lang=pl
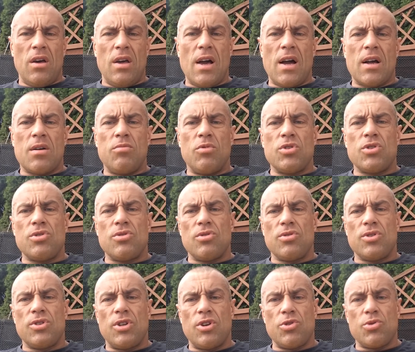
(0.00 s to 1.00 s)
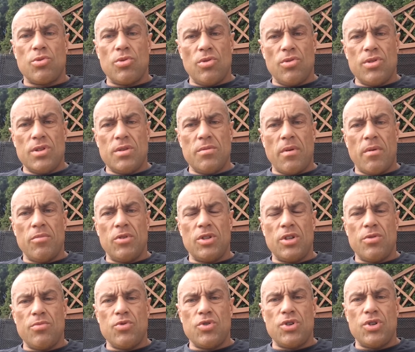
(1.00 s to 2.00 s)
jak mocno stresujący mamy
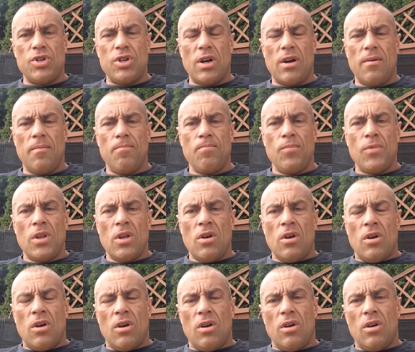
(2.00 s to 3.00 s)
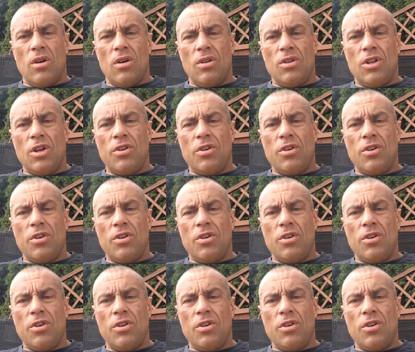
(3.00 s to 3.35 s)
tryb życia, E,